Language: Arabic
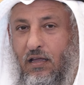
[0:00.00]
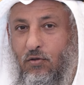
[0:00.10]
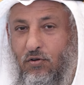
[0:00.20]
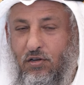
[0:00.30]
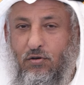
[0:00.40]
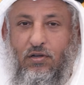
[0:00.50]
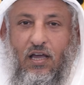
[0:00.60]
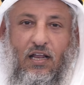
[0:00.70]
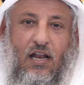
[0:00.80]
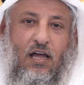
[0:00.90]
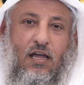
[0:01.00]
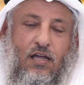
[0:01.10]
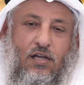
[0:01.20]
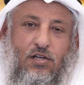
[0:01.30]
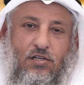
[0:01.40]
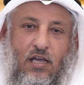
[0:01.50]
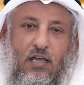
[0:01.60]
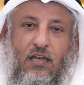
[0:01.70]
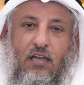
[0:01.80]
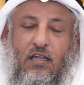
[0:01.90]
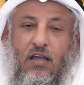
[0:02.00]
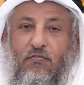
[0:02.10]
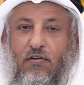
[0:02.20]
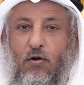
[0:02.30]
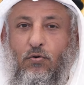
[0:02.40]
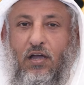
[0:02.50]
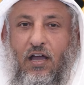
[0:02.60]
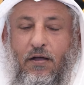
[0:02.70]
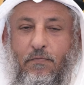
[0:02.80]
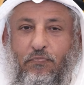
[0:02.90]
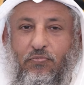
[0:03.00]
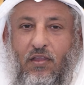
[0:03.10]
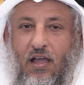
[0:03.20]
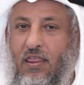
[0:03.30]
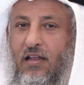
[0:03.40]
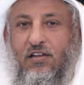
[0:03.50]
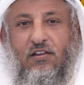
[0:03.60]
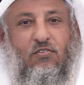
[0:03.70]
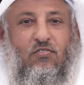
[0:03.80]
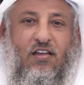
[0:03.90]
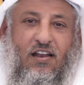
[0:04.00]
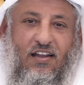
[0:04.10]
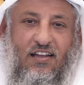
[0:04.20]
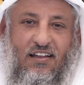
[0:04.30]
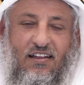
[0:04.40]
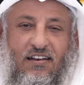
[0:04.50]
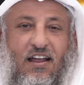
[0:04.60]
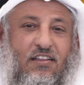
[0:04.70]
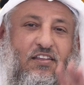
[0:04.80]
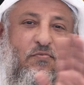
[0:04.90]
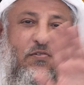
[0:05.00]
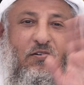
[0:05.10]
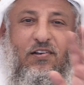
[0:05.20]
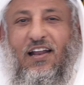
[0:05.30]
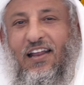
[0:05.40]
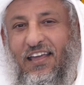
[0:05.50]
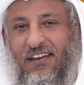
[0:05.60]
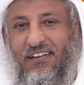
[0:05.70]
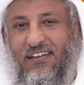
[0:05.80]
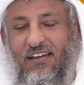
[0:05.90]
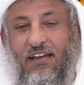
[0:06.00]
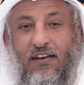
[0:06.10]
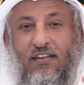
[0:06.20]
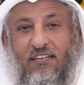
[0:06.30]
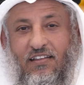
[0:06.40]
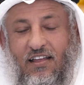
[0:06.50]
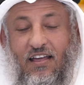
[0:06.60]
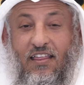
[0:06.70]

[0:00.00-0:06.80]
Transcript: يرشدك إلى شيء ينفعك هذا الجليس الصالح لا يأتيك منه إلا الخير إن نسيت